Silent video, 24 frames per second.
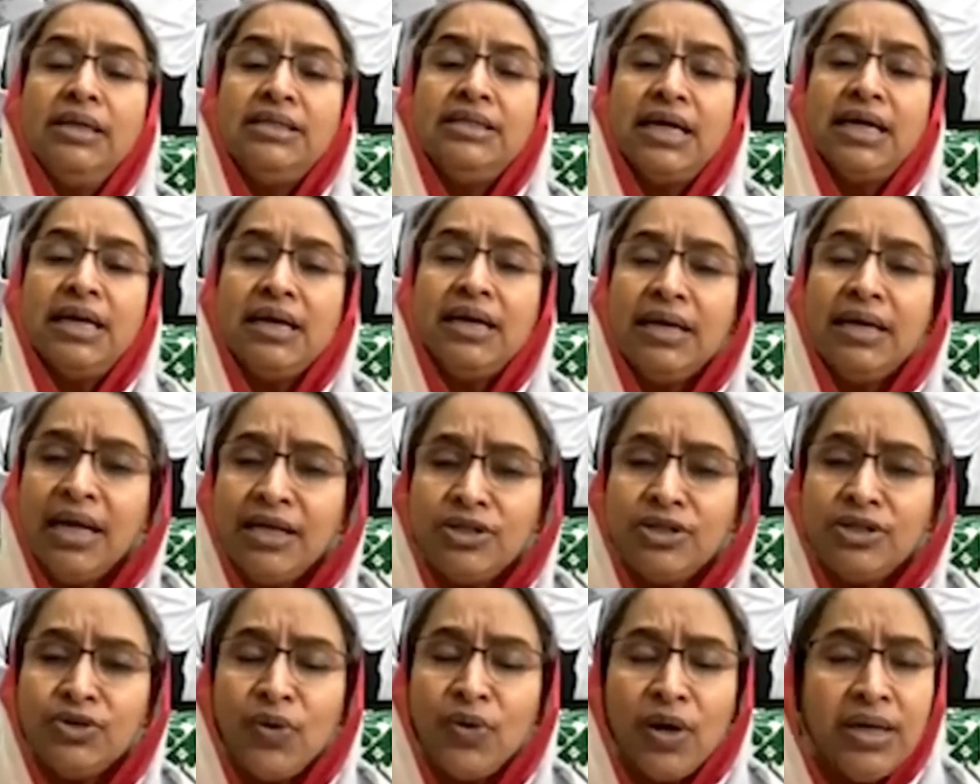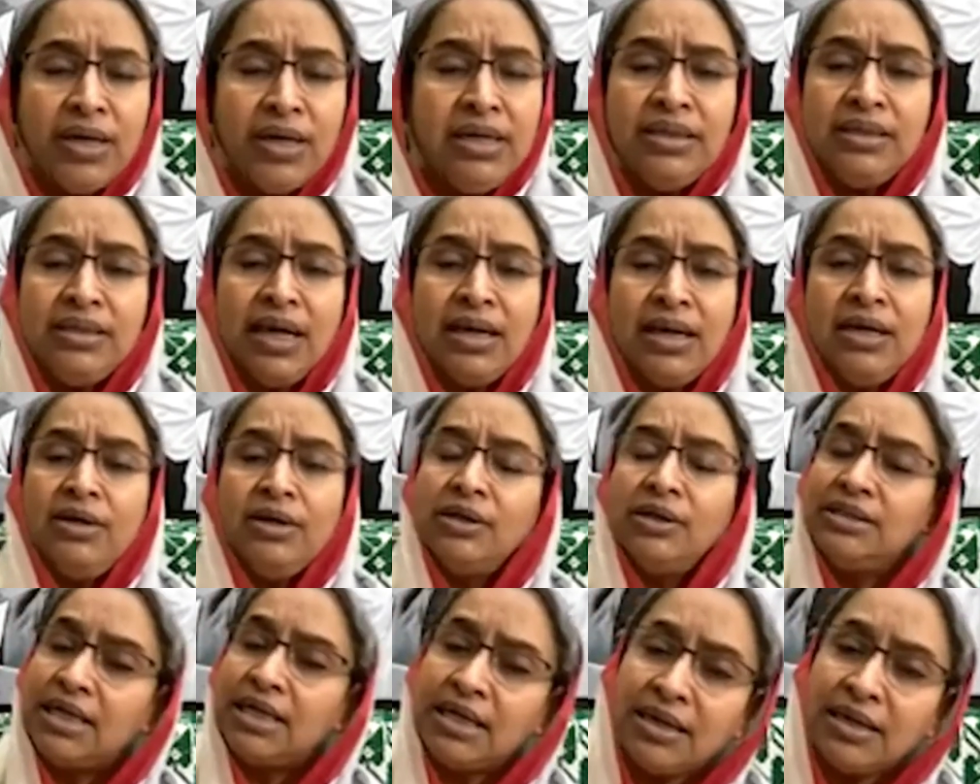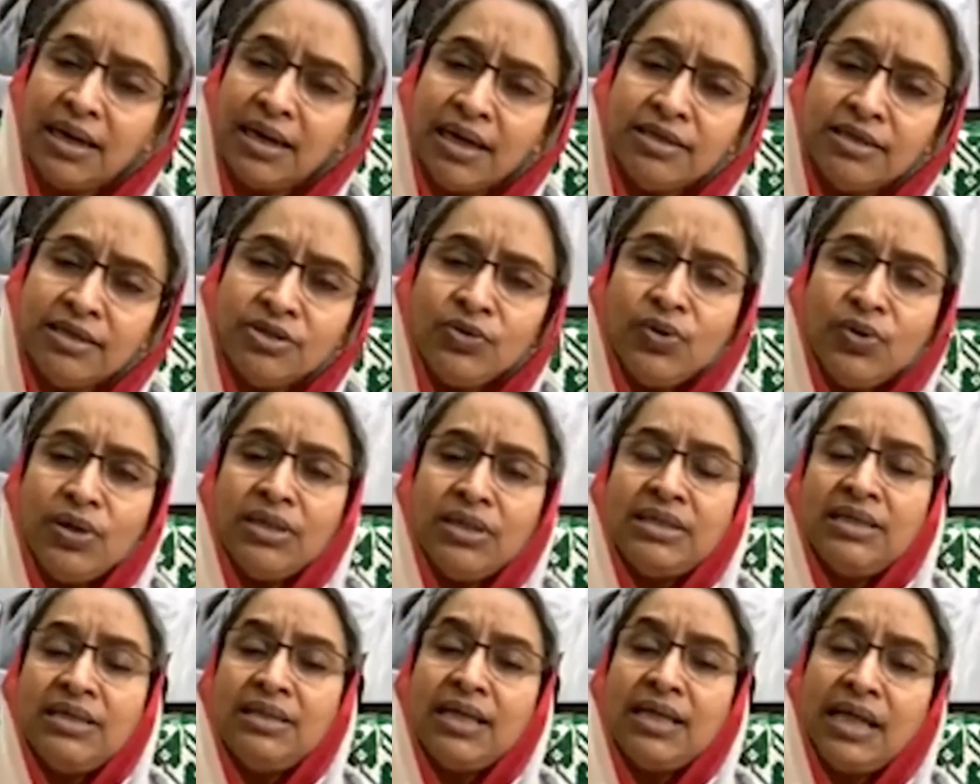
যারা ক্লাস করেনি তারা নয় যারা ক্লাস করেছে